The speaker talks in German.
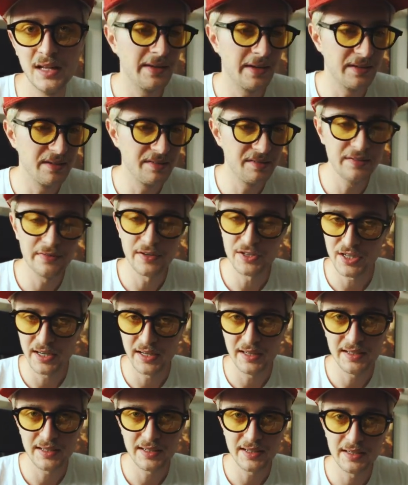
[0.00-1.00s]
dann ist die
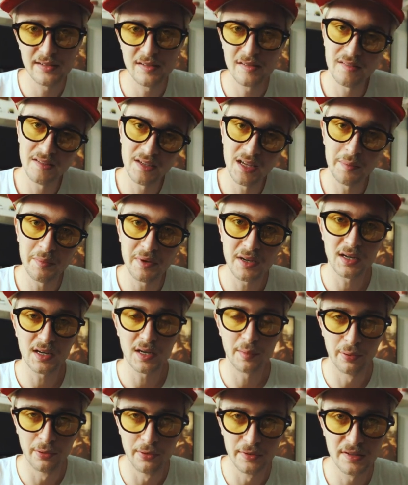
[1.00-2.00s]
Wahrscheinlichkeit, dass die Kamera
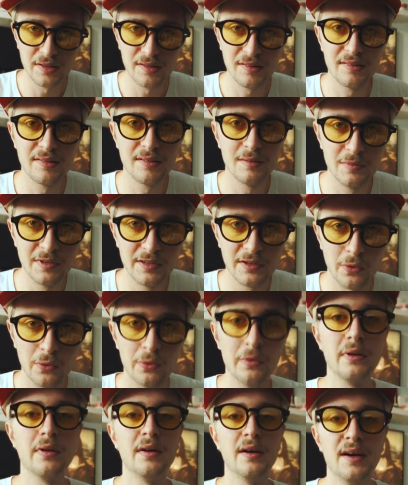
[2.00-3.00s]
kaputt ist, ziemlich hoch.